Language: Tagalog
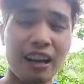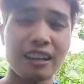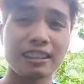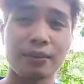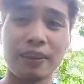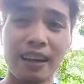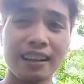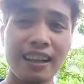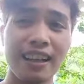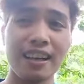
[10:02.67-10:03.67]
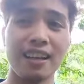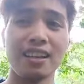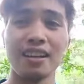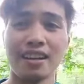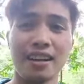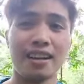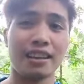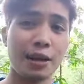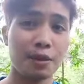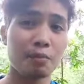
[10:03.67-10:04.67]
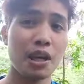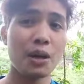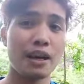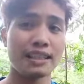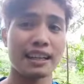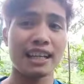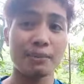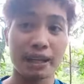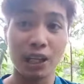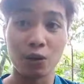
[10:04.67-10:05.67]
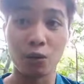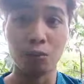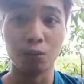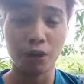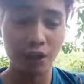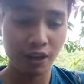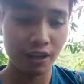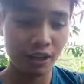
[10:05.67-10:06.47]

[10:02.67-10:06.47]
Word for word: lang sa vlog ni Tips Mio at saka ni Marinong Homboy.